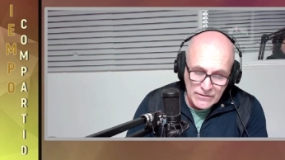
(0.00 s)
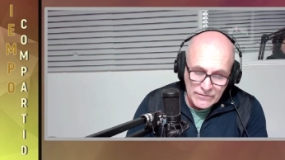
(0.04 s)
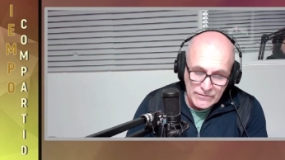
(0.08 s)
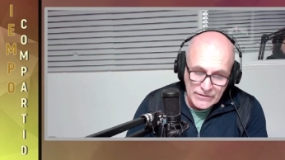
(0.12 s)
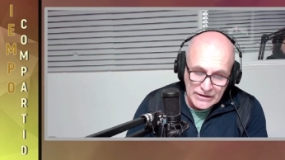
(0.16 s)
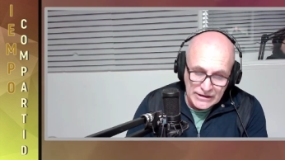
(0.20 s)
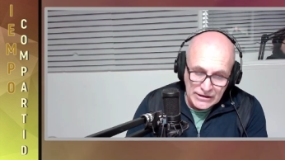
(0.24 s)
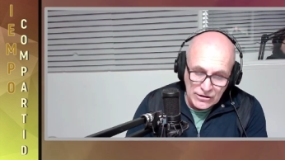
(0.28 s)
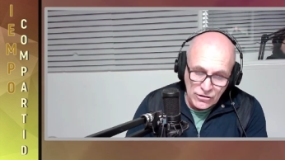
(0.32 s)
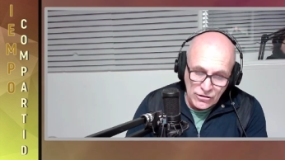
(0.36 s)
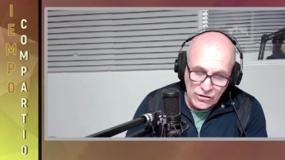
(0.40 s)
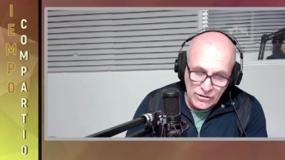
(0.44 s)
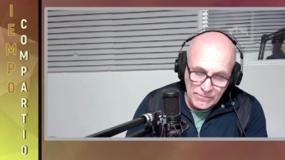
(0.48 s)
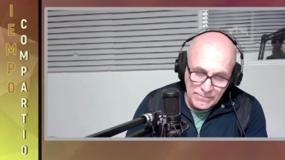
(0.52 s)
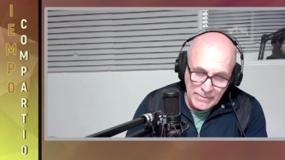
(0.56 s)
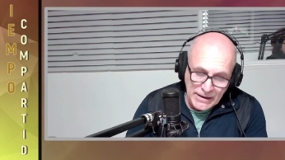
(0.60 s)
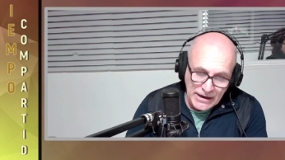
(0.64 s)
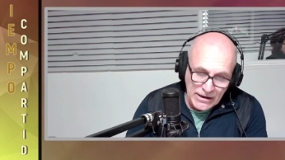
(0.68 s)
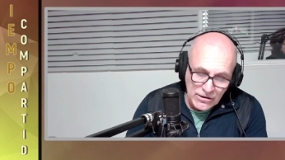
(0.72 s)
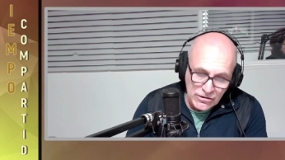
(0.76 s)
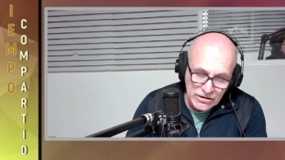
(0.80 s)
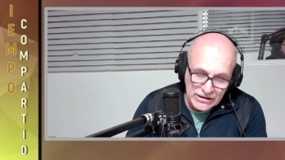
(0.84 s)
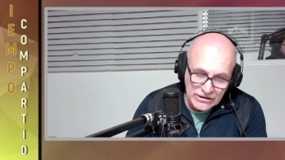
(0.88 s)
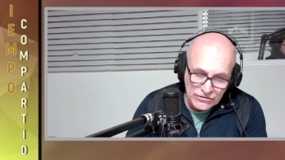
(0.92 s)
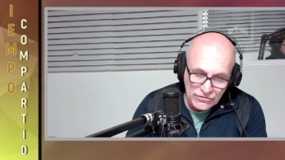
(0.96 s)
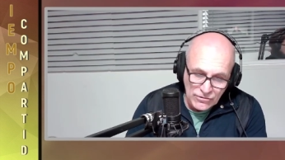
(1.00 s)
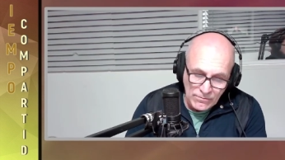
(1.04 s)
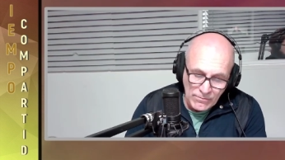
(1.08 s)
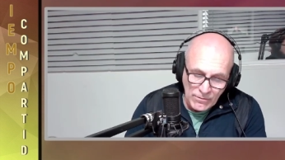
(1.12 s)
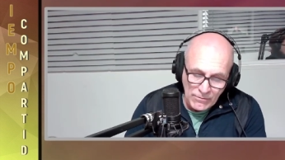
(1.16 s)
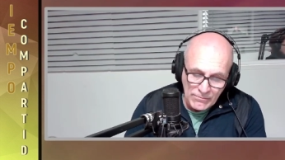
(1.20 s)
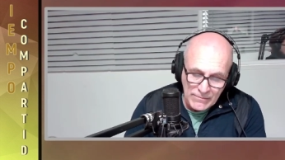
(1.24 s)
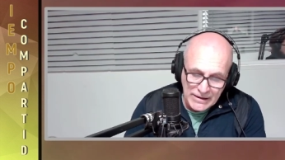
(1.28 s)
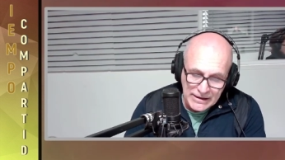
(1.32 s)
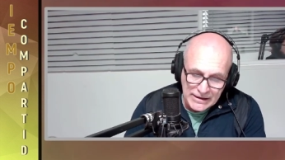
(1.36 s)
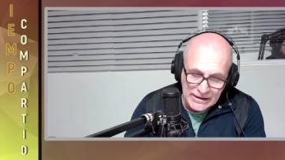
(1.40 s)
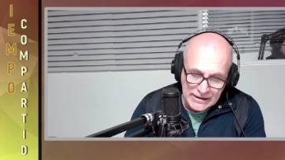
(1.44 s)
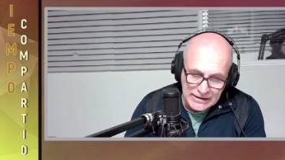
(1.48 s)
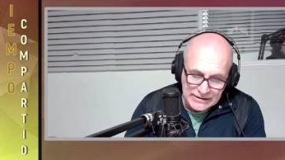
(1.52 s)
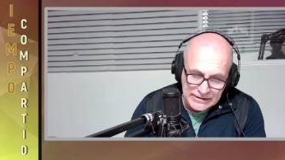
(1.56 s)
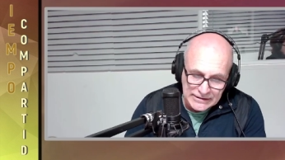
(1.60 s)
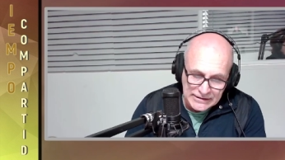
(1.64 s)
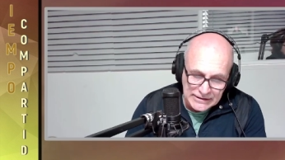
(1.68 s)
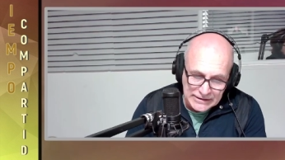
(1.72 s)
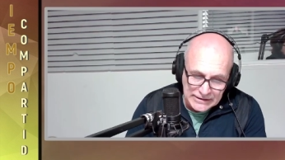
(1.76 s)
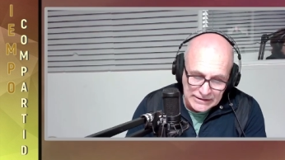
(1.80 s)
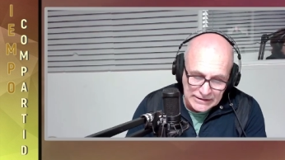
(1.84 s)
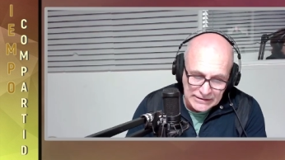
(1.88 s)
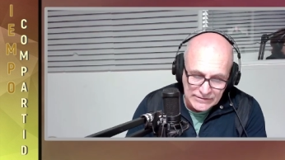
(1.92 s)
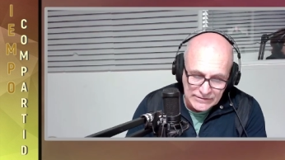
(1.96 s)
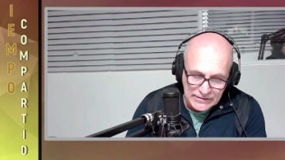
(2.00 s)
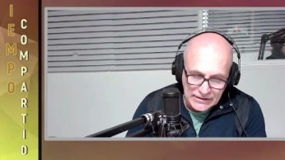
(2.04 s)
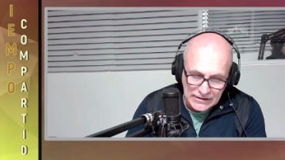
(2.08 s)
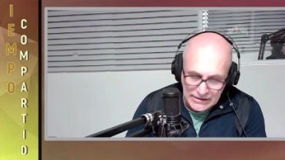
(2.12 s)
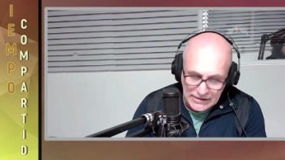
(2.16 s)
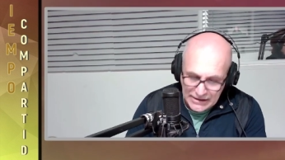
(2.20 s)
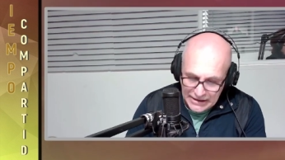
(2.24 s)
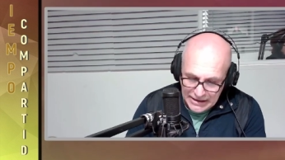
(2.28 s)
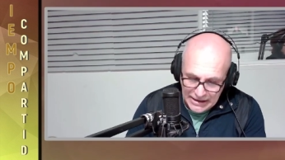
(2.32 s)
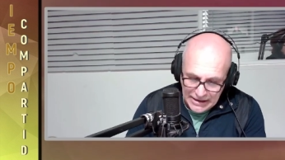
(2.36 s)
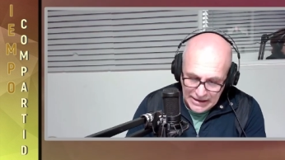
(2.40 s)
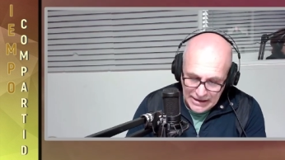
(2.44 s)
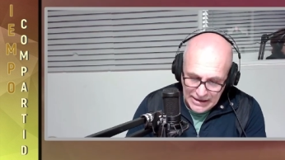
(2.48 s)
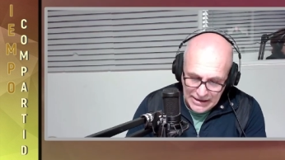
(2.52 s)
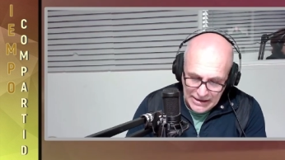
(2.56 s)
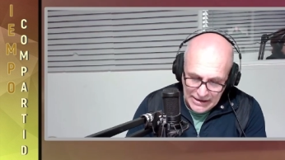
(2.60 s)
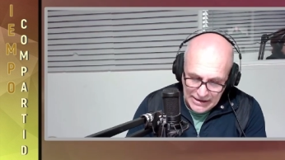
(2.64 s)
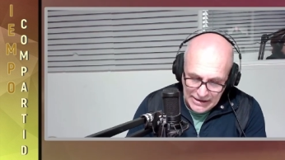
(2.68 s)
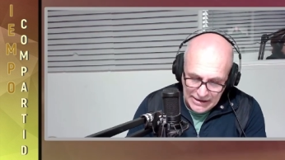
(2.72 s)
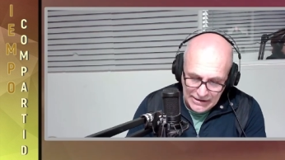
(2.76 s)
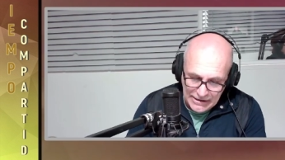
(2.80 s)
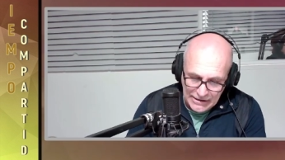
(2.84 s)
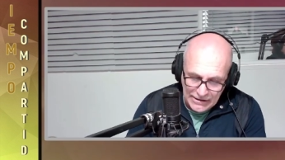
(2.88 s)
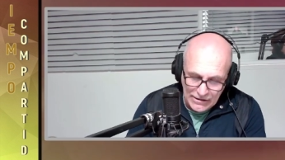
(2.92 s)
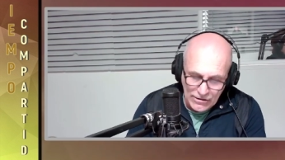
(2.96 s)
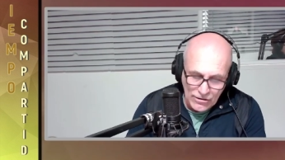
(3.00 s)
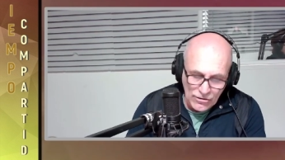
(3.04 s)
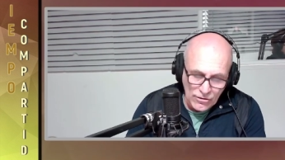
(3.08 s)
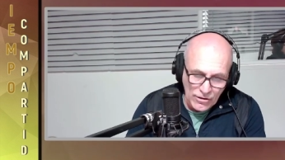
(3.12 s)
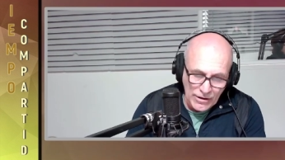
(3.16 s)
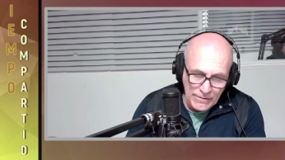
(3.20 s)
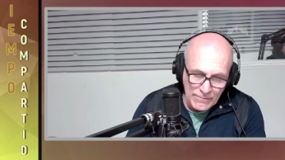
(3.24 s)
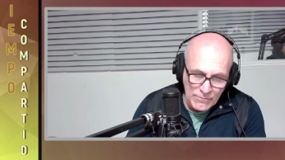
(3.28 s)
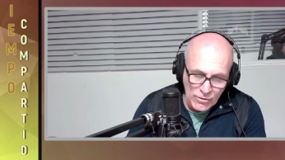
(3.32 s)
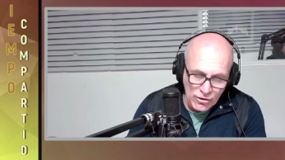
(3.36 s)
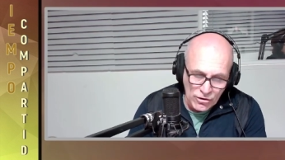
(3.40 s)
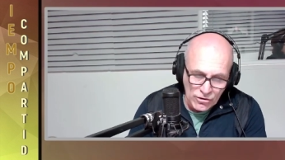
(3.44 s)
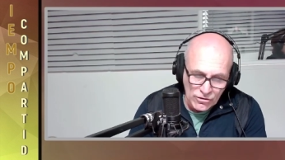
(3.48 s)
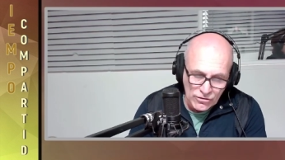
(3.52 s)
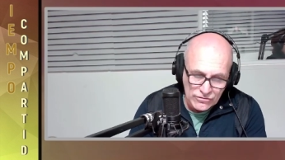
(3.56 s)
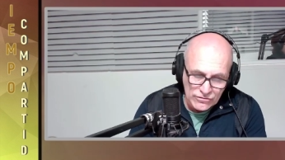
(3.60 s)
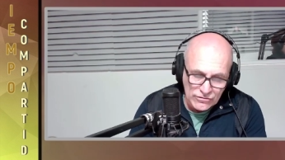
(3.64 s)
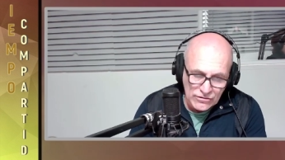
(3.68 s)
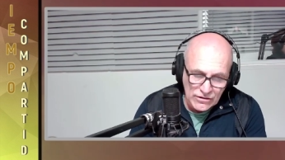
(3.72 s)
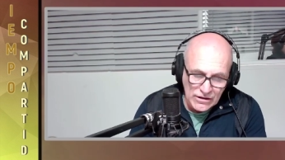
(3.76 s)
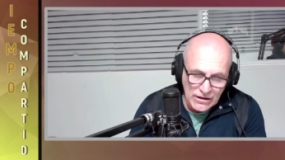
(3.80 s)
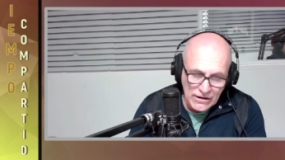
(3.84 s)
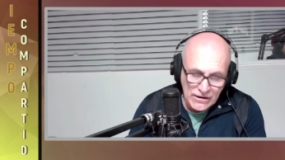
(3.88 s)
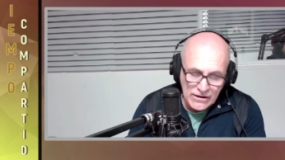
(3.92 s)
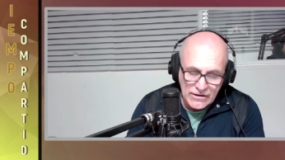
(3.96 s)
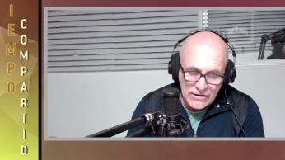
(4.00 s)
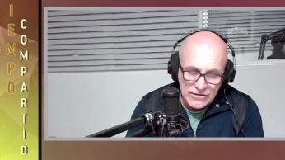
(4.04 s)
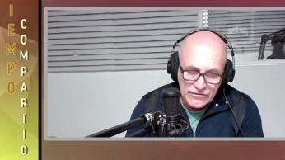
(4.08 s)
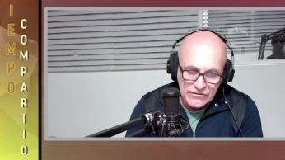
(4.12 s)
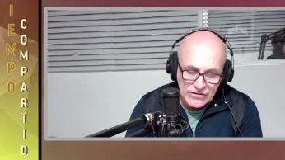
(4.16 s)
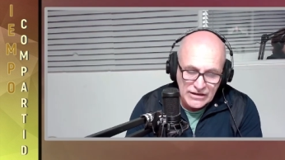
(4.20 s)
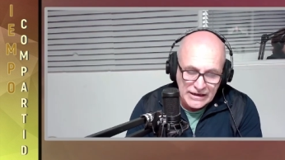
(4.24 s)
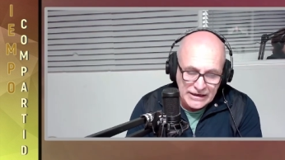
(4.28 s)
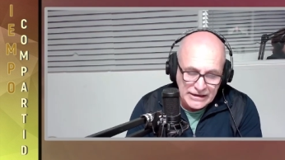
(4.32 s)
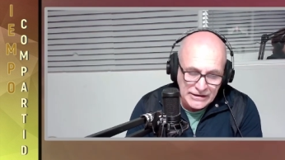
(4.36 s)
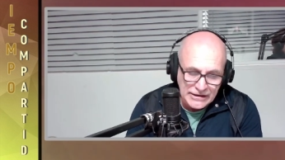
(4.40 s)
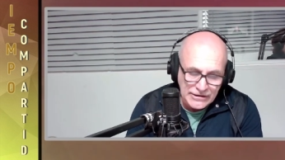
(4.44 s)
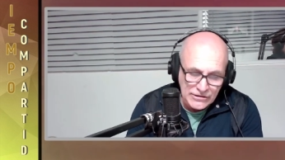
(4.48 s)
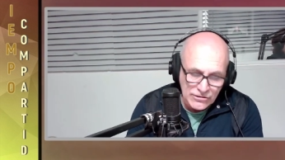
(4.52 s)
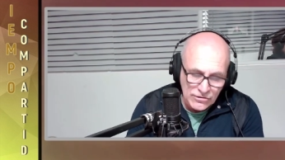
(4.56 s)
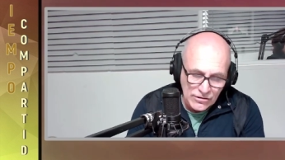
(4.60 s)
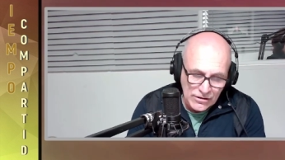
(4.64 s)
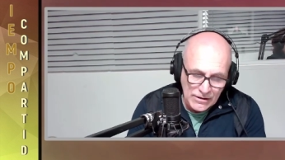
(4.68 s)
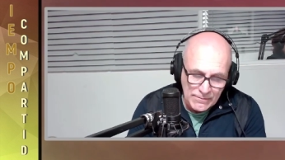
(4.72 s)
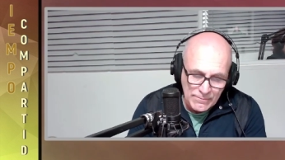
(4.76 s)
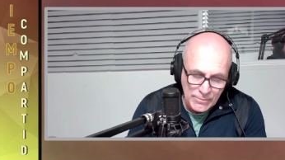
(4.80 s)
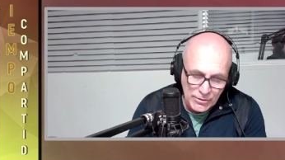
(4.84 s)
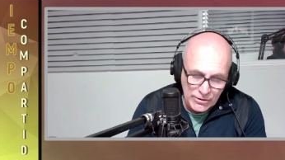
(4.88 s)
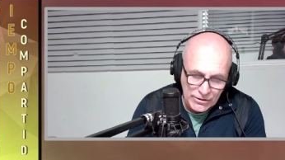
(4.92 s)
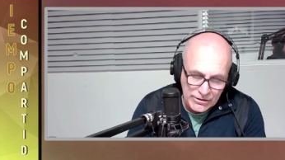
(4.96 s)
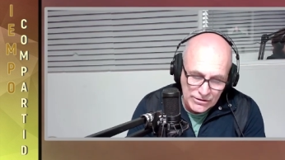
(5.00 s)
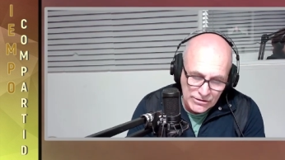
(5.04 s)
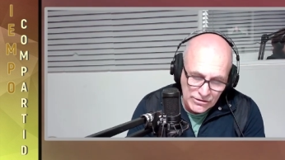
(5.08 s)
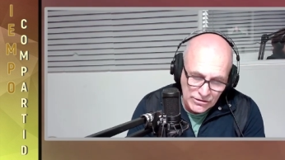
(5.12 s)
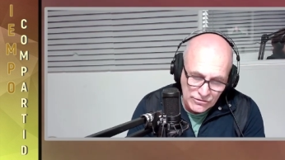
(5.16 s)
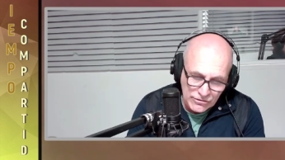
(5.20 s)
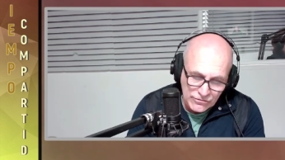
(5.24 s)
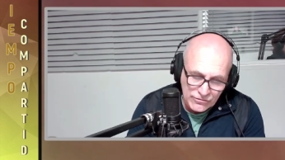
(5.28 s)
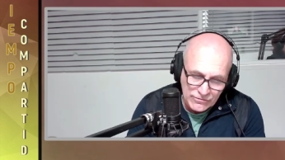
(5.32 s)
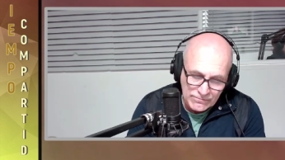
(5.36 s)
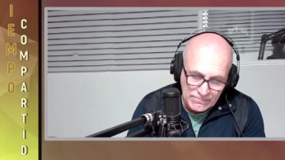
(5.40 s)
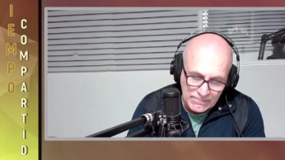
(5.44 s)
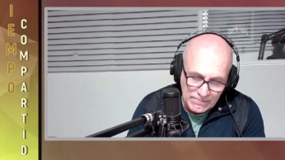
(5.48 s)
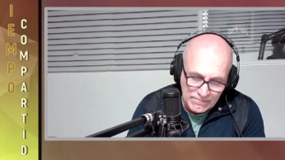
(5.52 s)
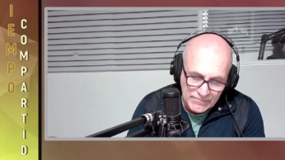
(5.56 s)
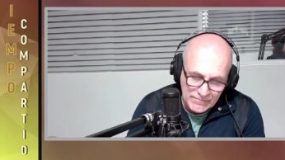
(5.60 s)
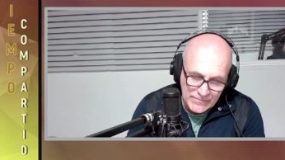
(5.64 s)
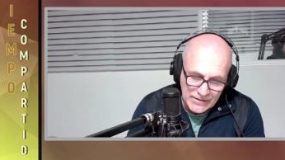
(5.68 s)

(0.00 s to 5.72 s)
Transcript: Digo, para los que somos más grandes eh, lo hemos seguido a Puigros,